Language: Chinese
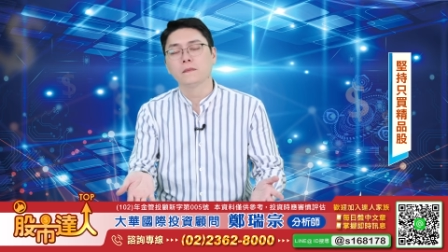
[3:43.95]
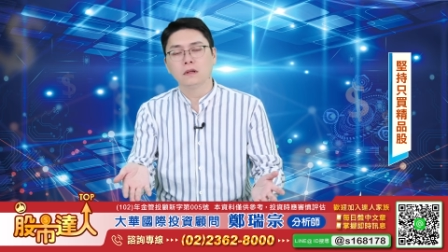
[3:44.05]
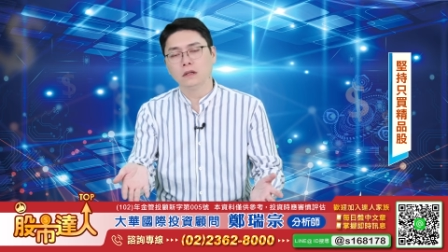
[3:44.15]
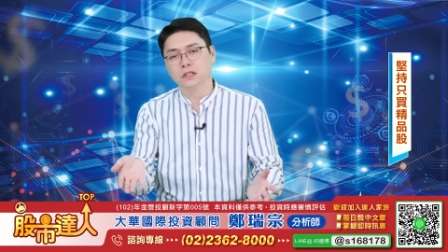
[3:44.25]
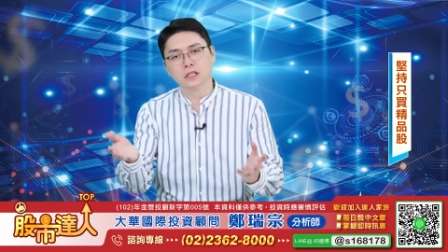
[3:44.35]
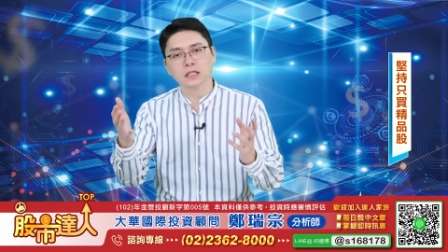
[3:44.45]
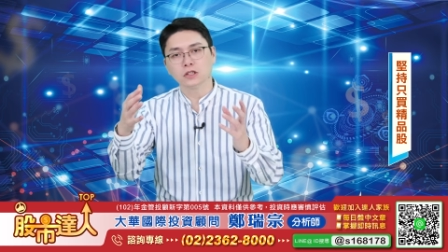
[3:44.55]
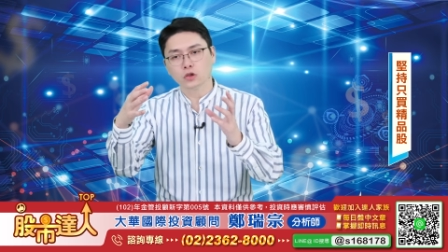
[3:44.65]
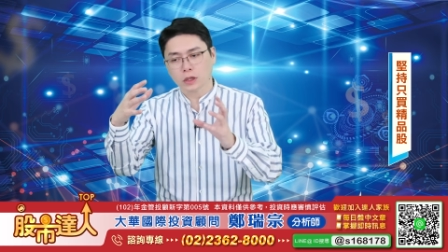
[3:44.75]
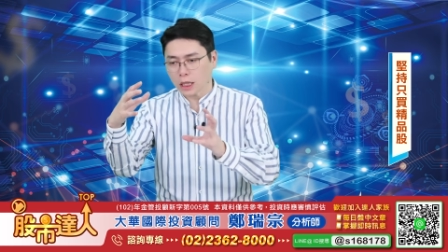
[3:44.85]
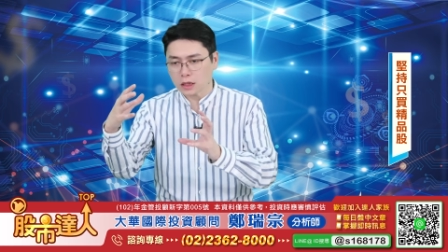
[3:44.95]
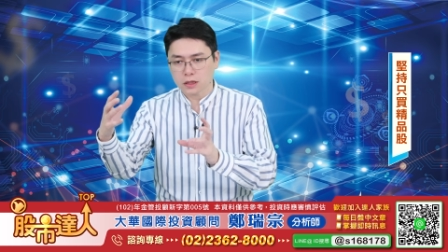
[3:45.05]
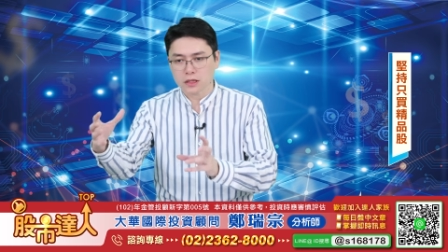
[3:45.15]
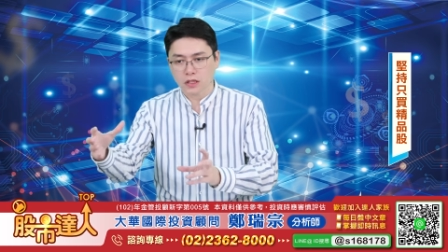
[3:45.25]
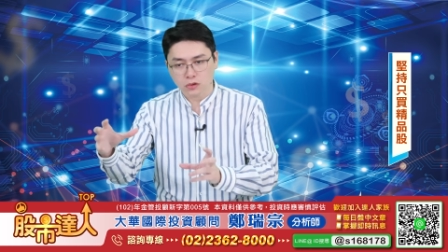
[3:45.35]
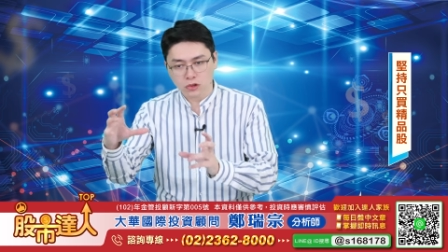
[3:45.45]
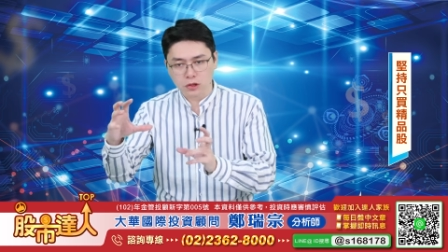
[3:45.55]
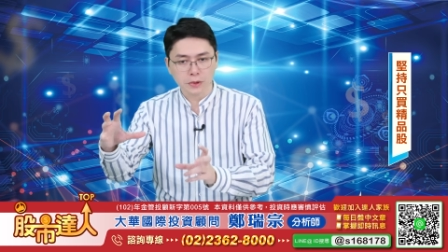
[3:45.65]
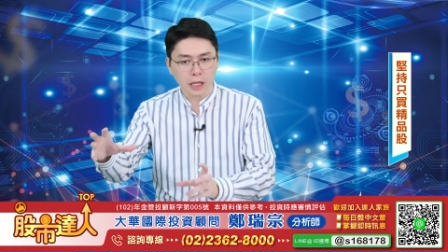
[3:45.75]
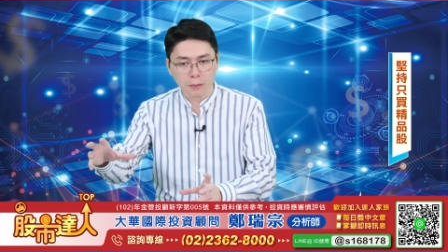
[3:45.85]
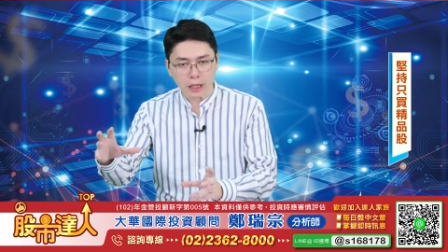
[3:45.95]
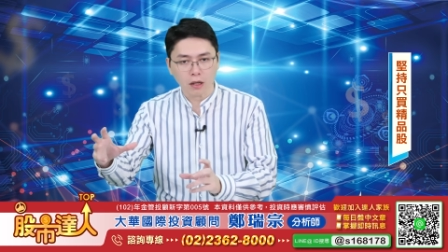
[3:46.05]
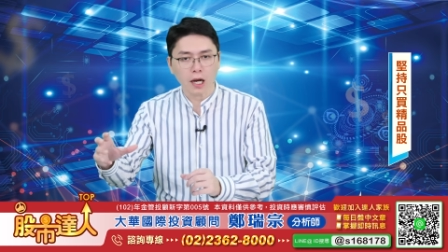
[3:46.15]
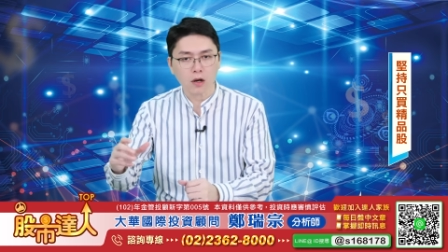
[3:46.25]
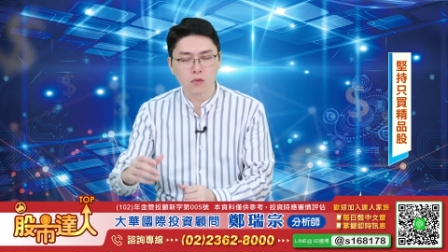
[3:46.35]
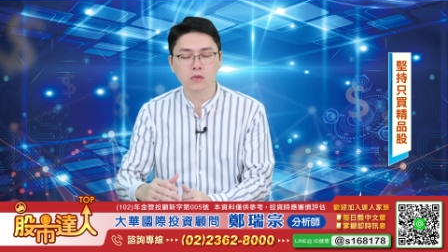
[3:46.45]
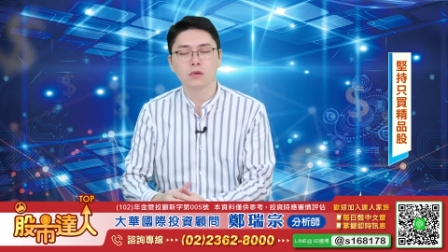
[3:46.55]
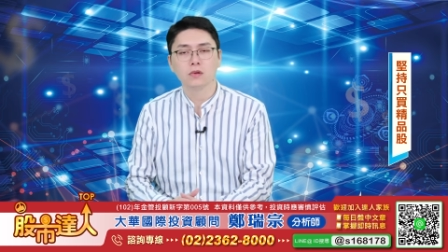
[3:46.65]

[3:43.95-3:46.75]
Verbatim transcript: 然后第三季最大的题材就是 G B 两百 要拉货，